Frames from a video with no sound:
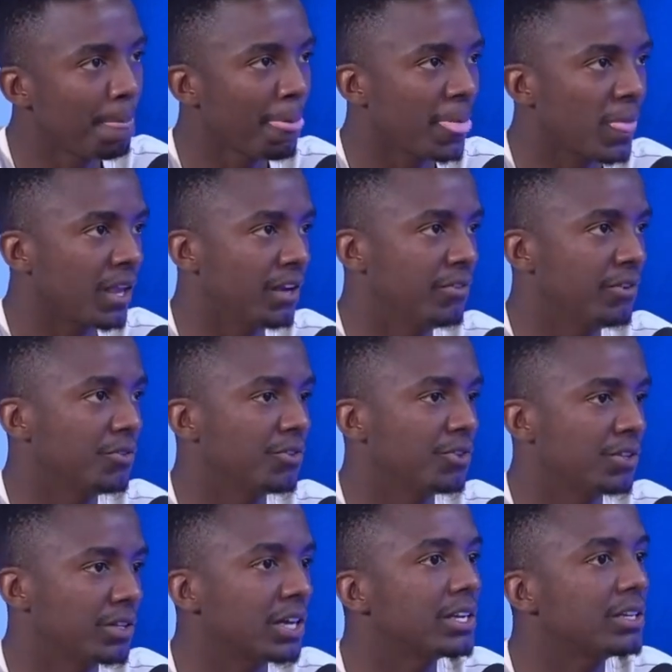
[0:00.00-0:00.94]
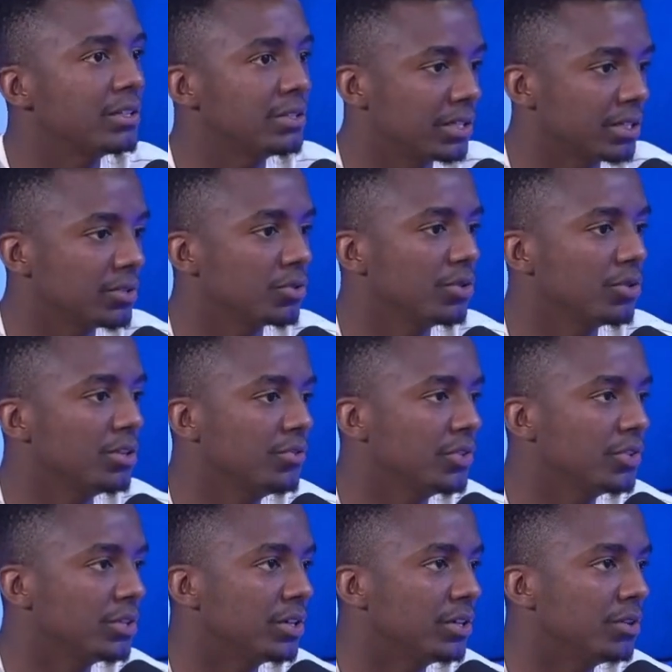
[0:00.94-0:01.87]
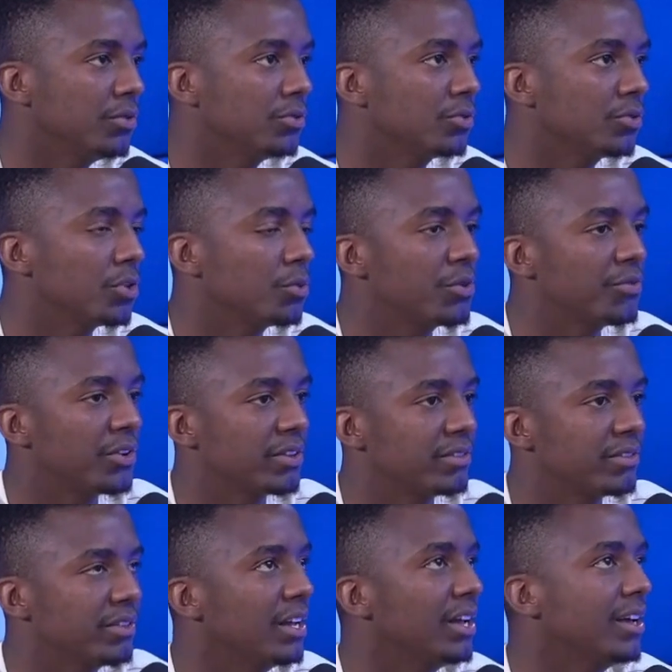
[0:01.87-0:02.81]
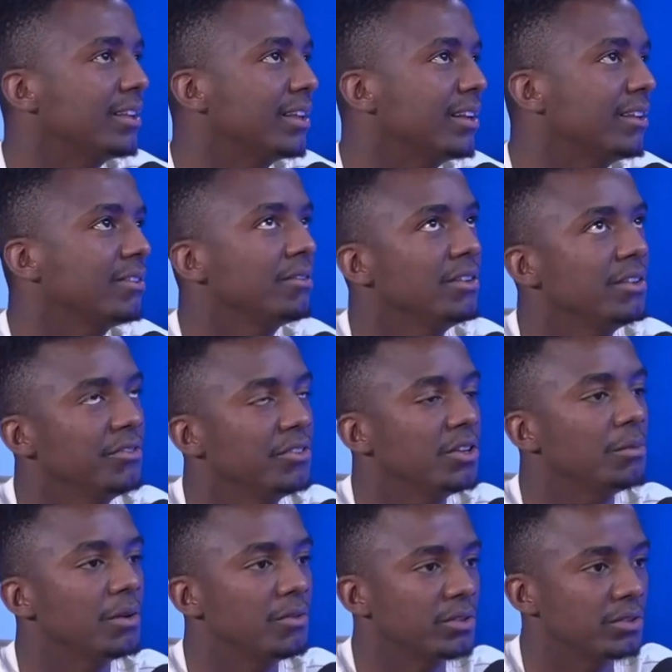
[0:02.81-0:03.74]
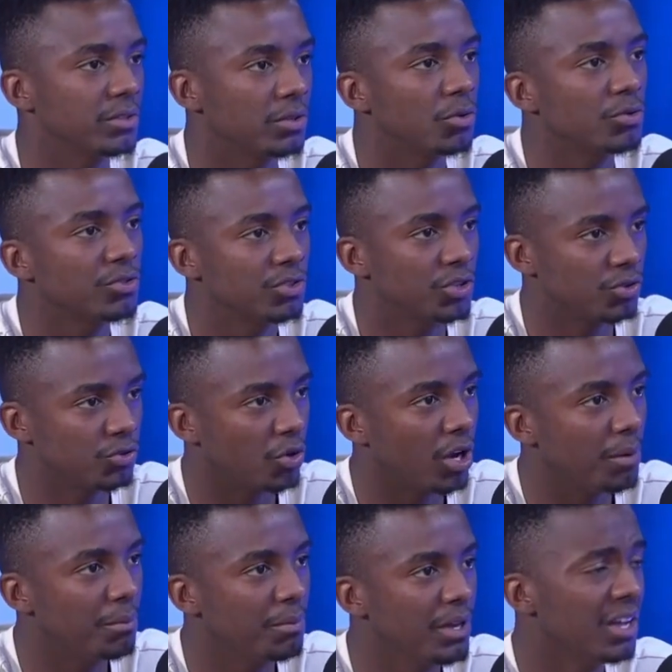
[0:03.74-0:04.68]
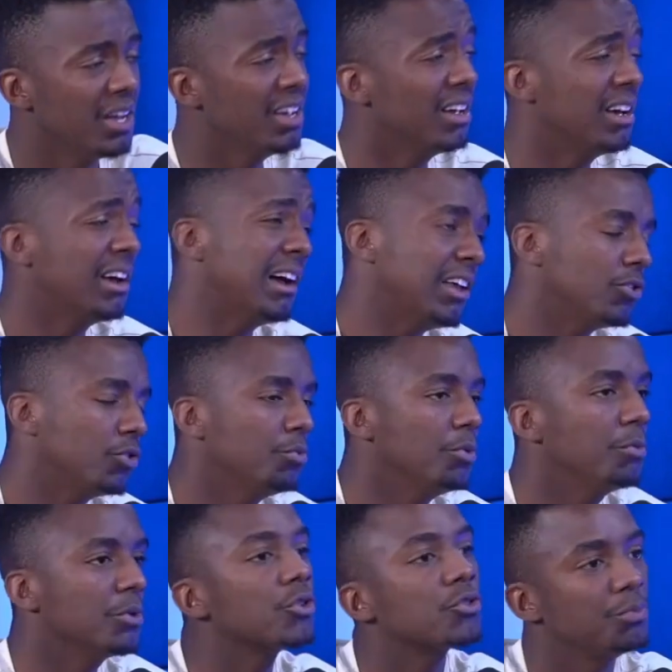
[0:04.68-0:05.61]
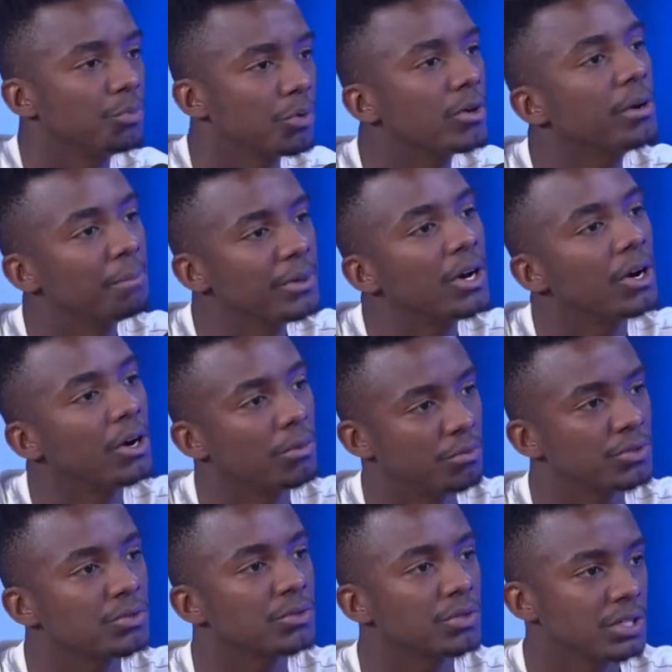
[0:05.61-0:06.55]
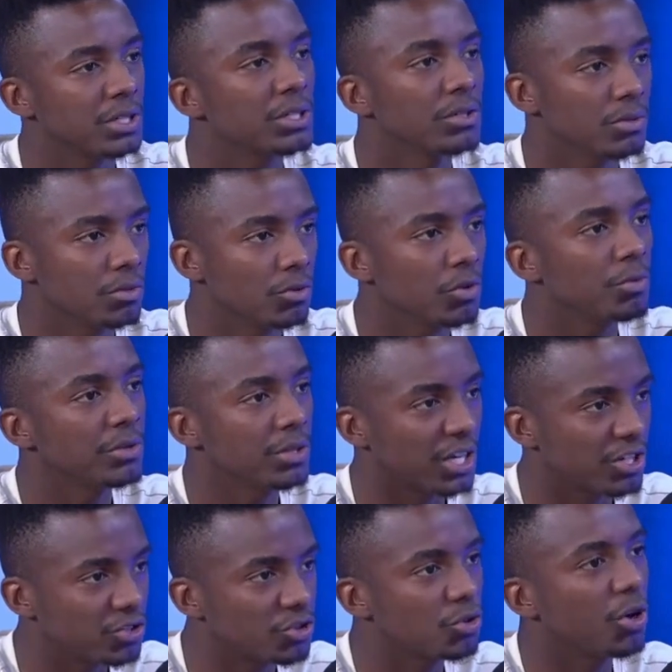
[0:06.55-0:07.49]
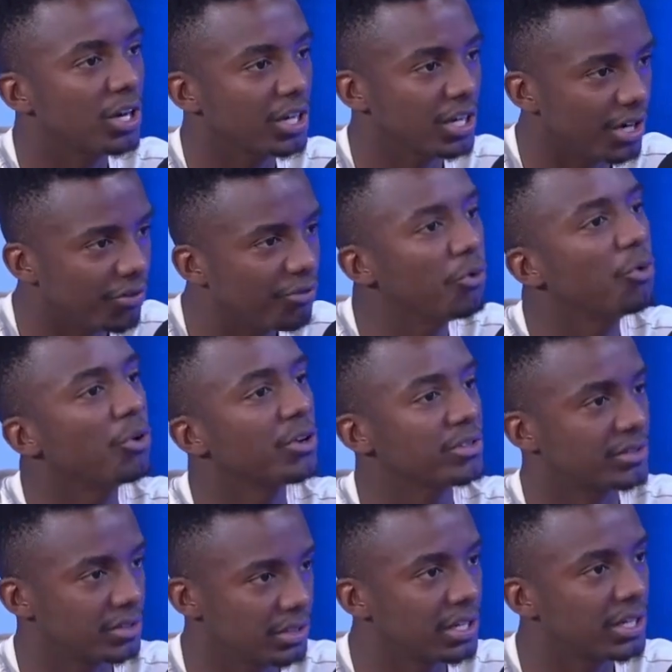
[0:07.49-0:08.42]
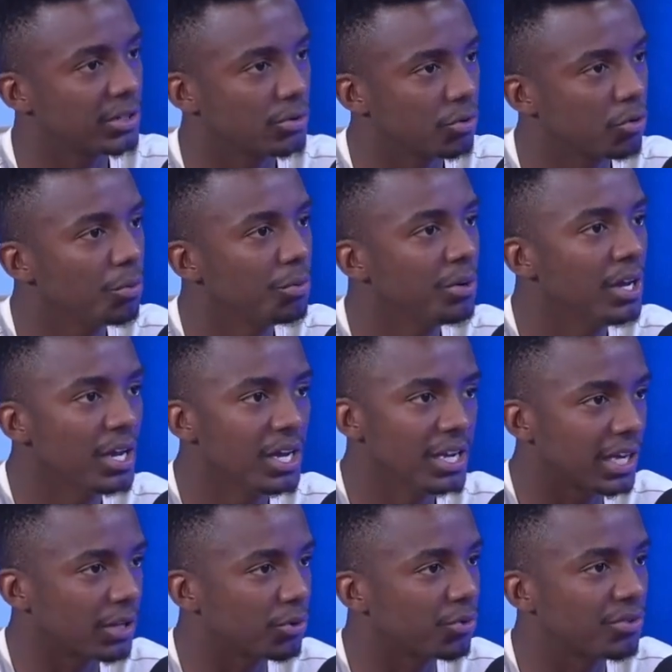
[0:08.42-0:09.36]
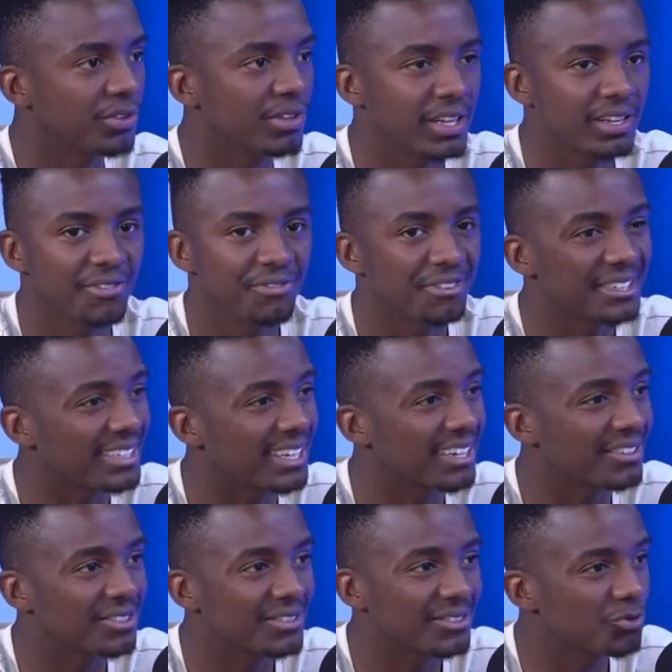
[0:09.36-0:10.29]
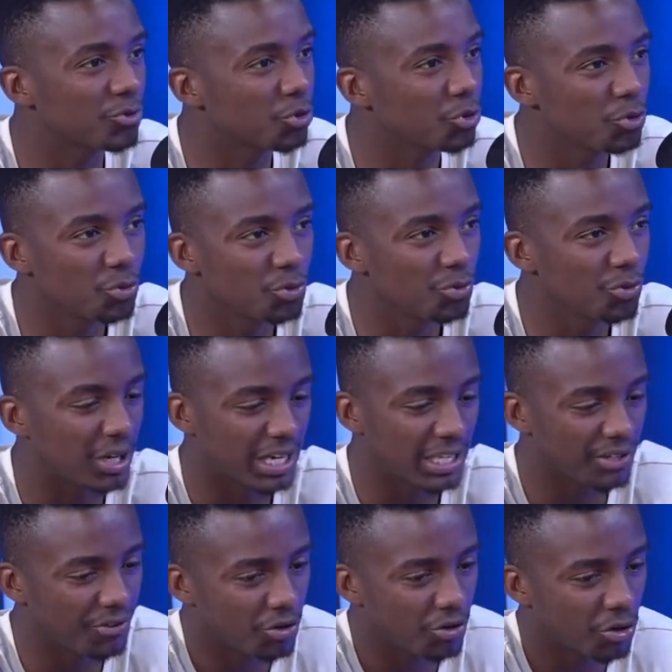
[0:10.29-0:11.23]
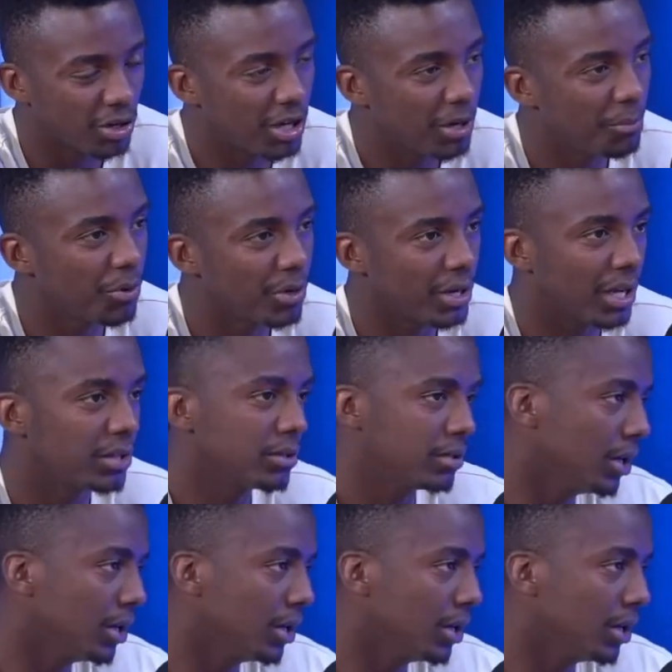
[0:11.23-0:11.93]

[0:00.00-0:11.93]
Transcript: Quer ver você tá na segunda divisão, todo mundo fala assim: "Ah, tá na segunda divisão, mas você quando você sobe, ah, subiu não, subiu campeão, mostrou que o clube a, a força história, do clube. a força, né, do clube e a torcida ali fantástica, todo a reta final do campeonato.